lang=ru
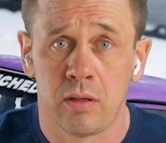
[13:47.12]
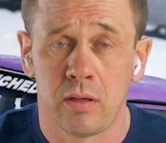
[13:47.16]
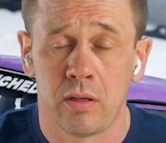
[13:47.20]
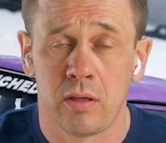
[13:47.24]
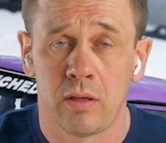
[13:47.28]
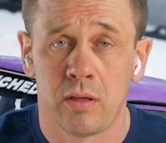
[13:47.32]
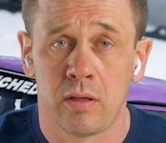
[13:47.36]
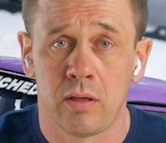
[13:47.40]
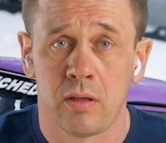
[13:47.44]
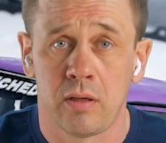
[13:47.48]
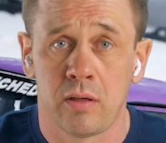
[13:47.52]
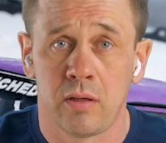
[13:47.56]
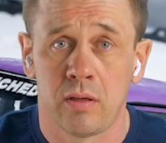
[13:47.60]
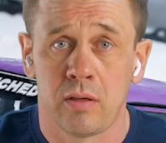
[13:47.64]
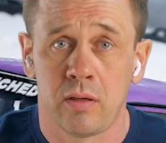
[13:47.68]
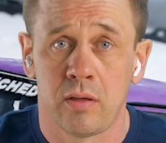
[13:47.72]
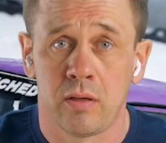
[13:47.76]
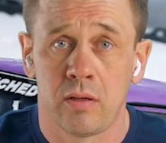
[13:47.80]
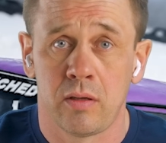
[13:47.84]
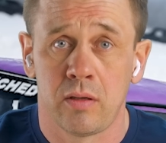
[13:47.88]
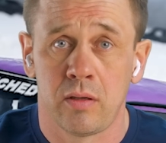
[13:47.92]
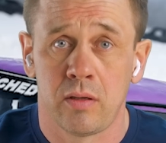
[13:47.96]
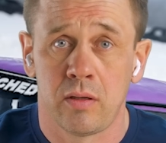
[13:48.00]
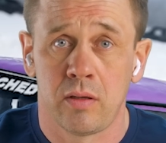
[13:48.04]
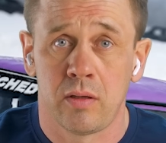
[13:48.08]
Банк
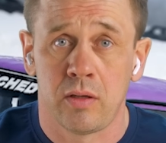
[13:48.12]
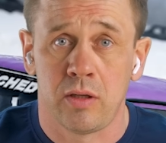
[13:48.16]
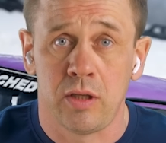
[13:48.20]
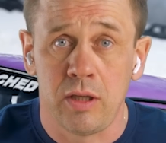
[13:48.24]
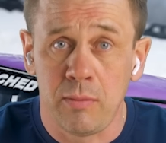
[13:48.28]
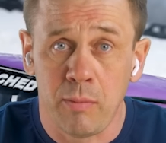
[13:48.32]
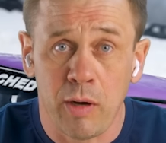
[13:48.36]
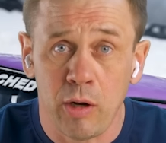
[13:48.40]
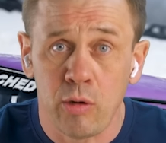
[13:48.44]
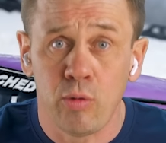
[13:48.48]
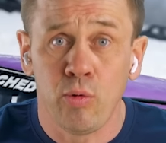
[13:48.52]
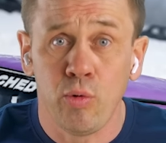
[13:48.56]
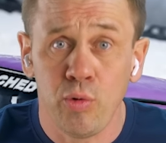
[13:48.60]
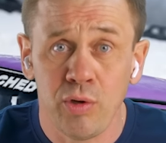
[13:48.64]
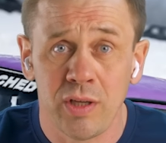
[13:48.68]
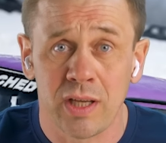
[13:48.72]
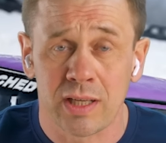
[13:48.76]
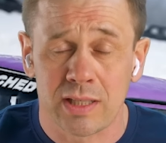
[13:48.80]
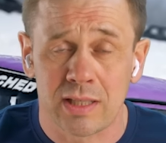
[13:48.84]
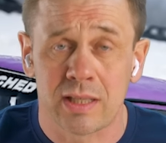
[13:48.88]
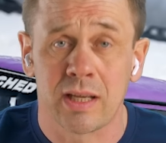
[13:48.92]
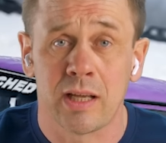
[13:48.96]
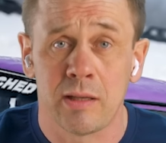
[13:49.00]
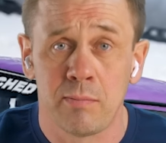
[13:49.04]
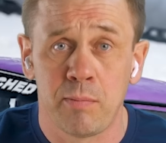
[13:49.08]
уже сам... Не могу я
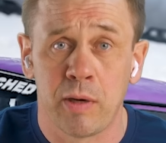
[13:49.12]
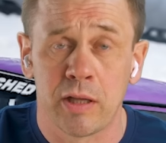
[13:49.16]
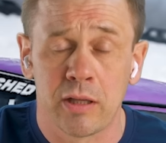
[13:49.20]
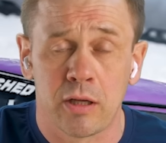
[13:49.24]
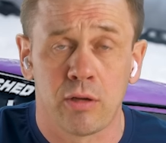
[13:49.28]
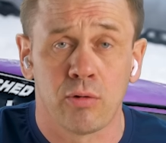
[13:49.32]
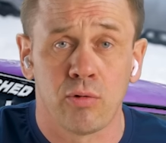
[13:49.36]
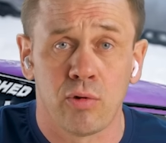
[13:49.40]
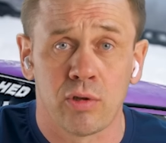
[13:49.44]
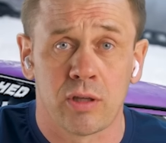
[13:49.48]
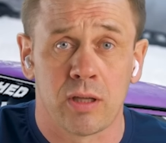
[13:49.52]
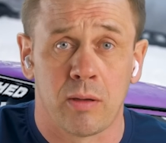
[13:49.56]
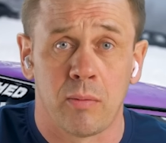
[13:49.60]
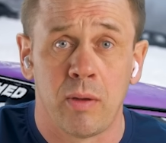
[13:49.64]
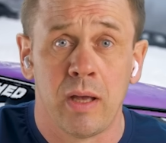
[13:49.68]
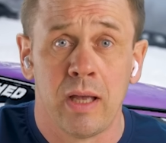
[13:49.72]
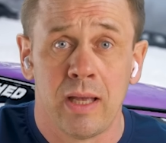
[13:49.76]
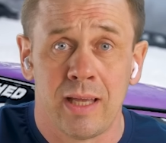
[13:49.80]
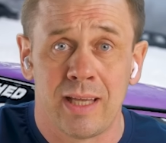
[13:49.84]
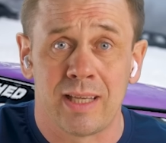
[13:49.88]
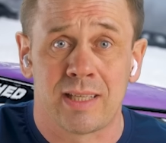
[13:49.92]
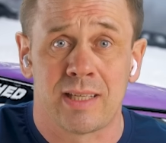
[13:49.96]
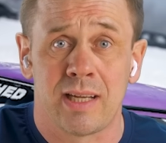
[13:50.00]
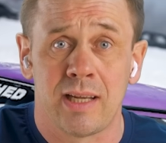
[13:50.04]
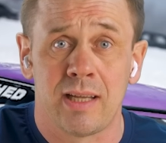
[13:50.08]
стать банкротом,
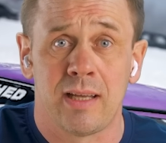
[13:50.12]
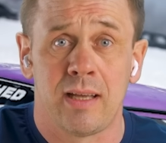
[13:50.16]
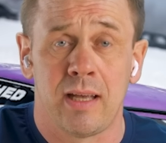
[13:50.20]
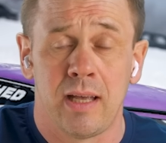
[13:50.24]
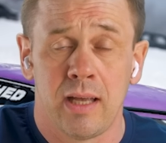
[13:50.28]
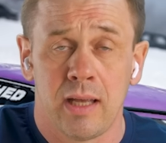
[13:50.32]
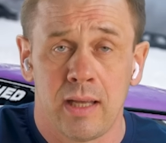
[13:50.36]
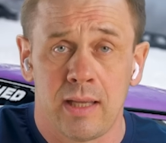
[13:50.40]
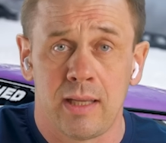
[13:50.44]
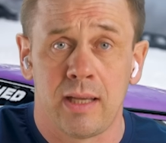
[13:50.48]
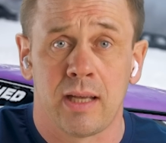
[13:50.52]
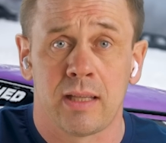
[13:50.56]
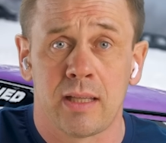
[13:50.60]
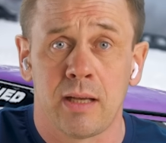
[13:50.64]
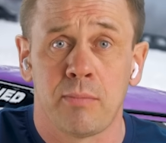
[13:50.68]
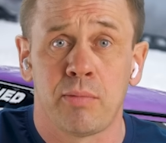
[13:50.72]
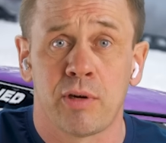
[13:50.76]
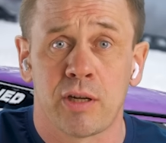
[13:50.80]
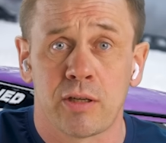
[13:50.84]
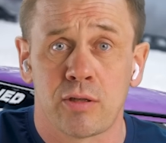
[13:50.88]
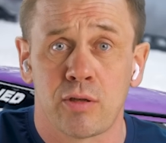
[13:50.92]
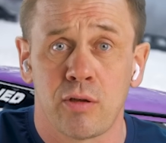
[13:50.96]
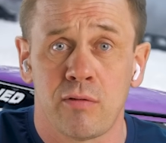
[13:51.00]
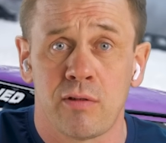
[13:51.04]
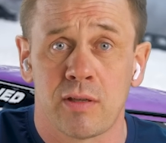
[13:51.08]
если я
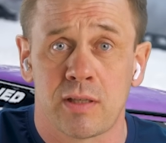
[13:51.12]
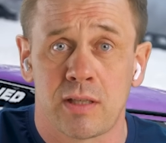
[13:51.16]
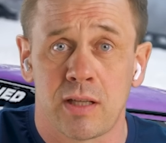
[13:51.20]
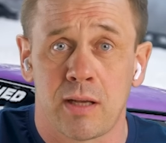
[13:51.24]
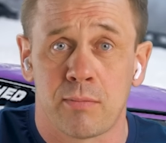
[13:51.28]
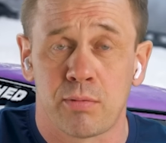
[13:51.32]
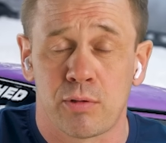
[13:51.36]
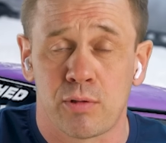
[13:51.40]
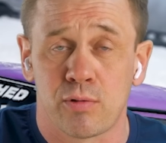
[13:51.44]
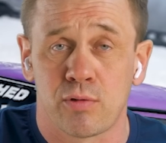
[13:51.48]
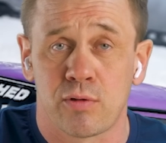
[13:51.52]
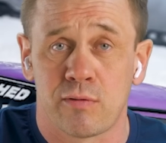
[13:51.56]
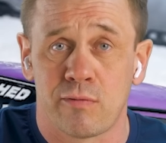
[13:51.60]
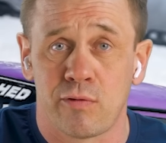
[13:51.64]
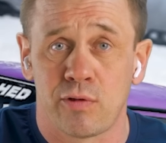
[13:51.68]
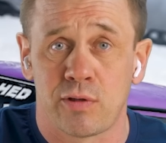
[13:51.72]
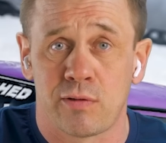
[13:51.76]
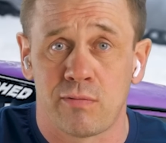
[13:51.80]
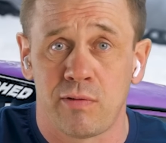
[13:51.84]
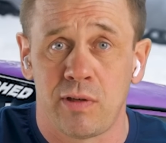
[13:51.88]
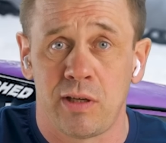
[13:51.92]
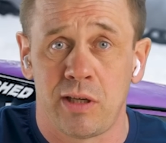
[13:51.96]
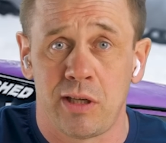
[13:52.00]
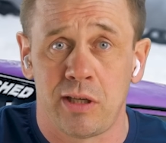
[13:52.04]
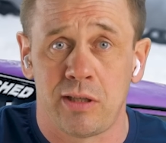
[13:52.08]
добросовестно обслуживаю
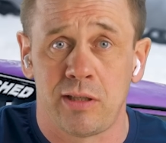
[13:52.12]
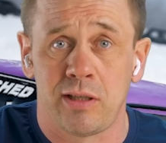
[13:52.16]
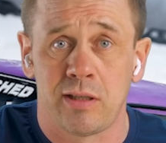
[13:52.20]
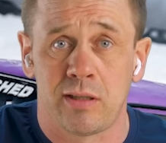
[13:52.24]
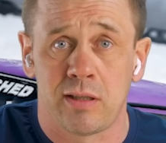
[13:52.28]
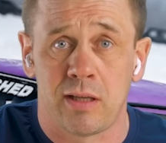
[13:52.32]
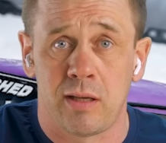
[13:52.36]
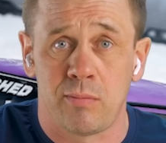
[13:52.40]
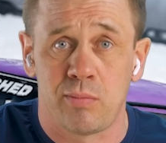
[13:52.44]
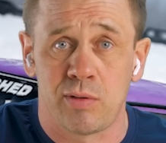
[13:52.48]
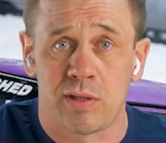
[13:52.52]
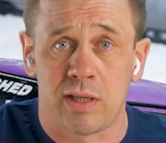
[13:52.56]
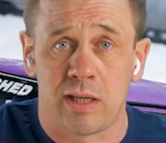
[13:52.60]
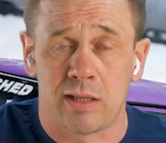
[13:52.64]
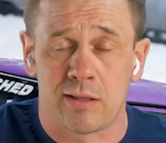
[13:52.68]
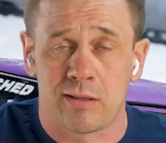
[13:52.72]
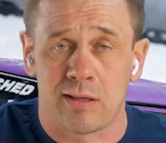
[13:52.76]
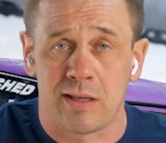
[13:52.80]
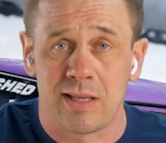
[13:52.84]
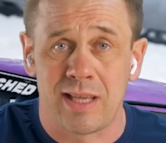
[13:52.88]
свои кредитные обязательства.